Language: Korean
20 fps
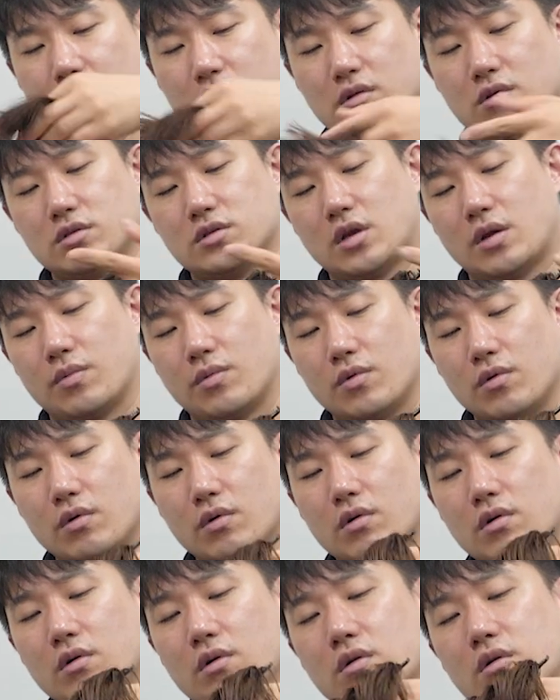여기
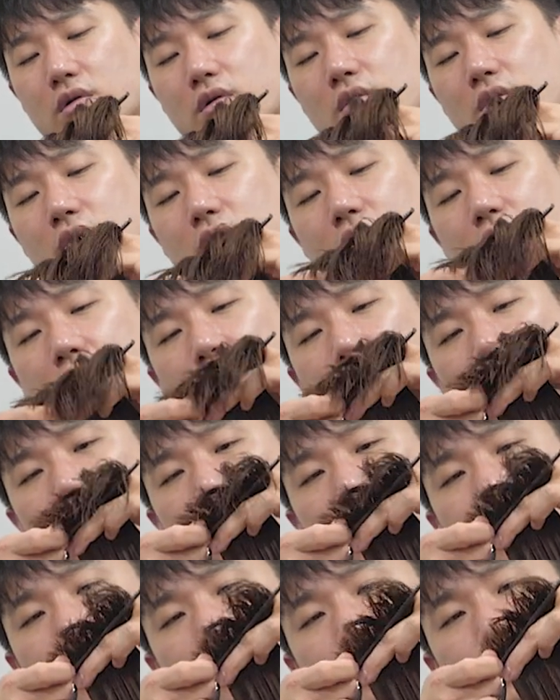잡고
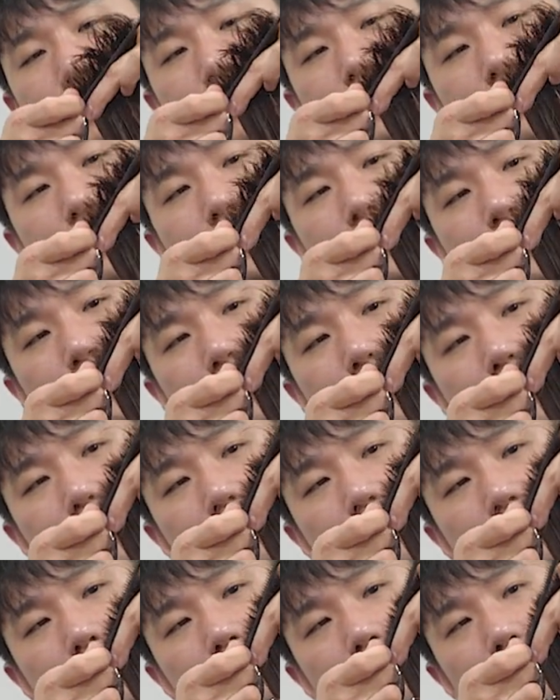
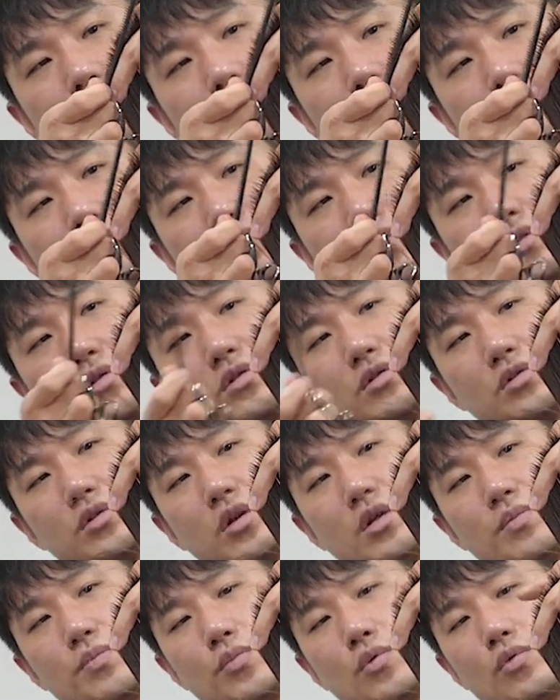쭉 들어서
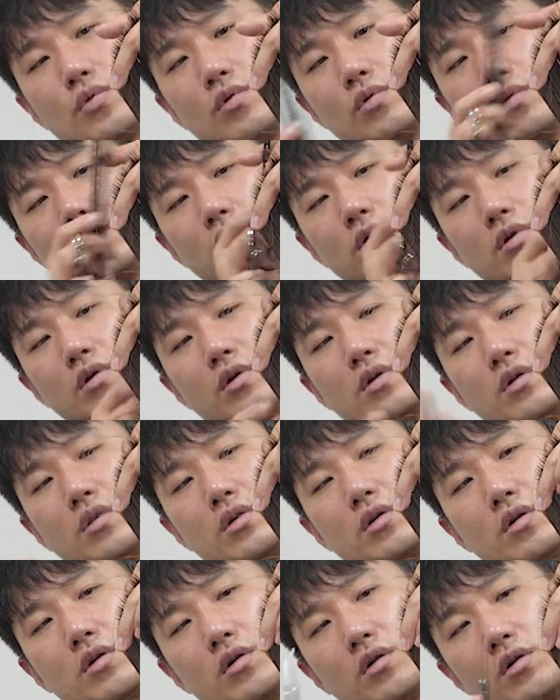쉐입 보고
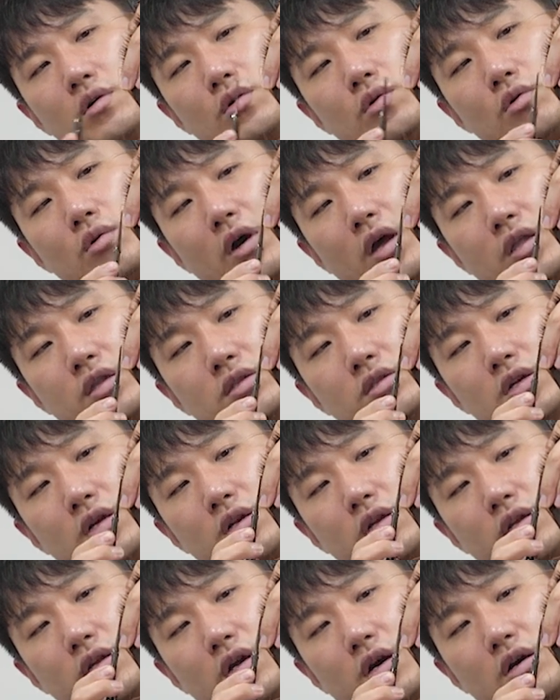요안
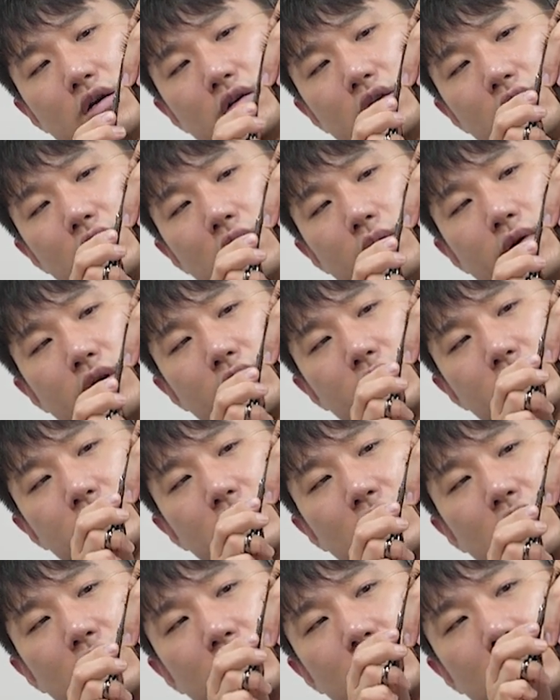잘리 야 기가 막히게
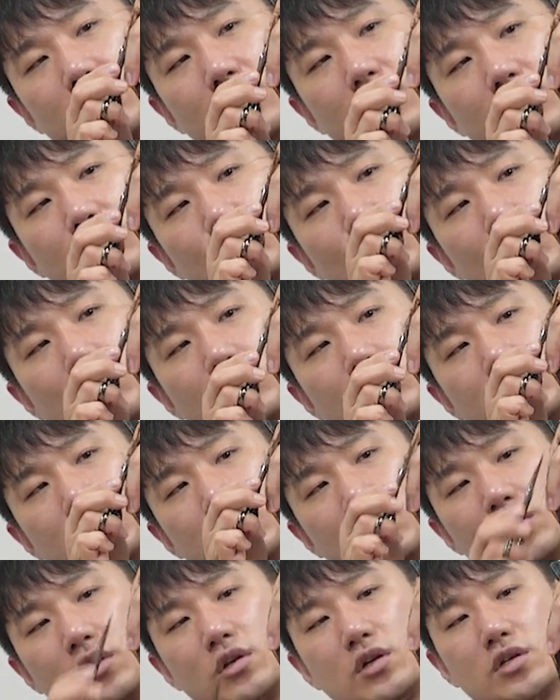잘랐다. 수현 어찌
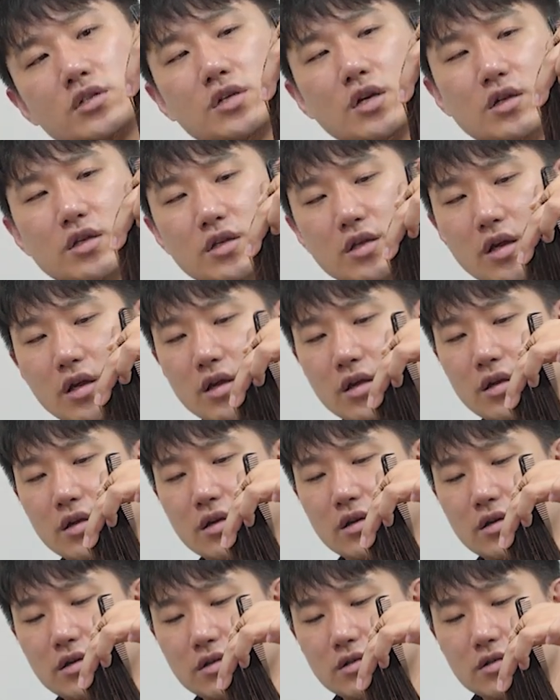이렇게 자르냐?
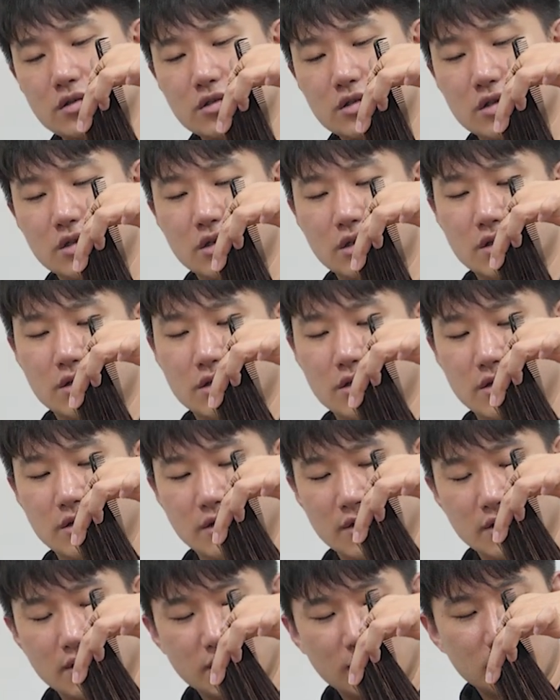그렇
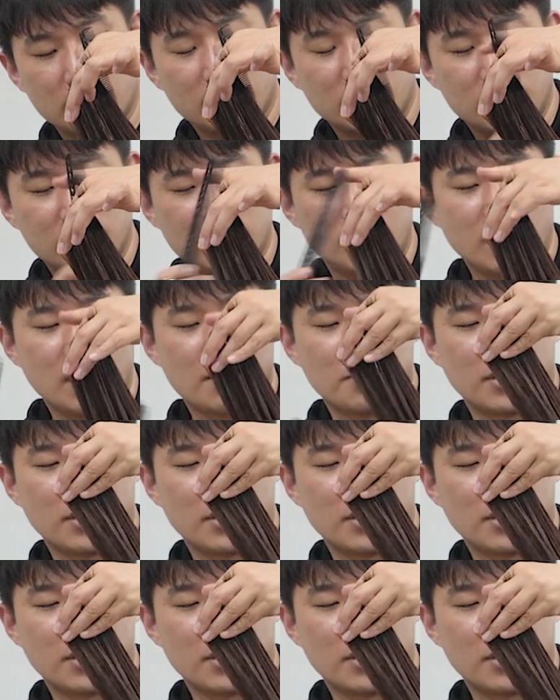기가